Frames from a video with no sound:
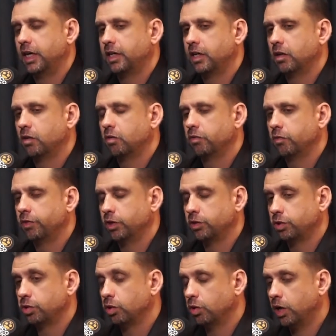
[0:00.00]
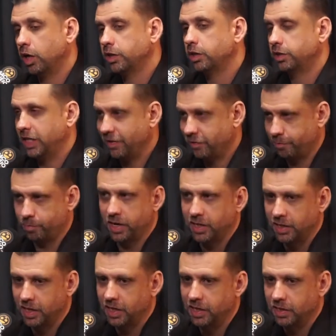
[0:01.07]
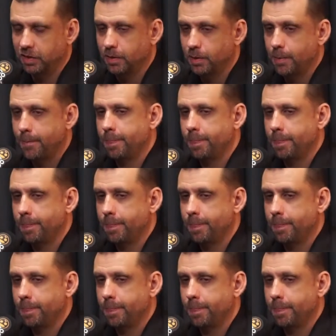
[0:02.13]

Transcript: que é o Ventos do Norte, teve porradaria,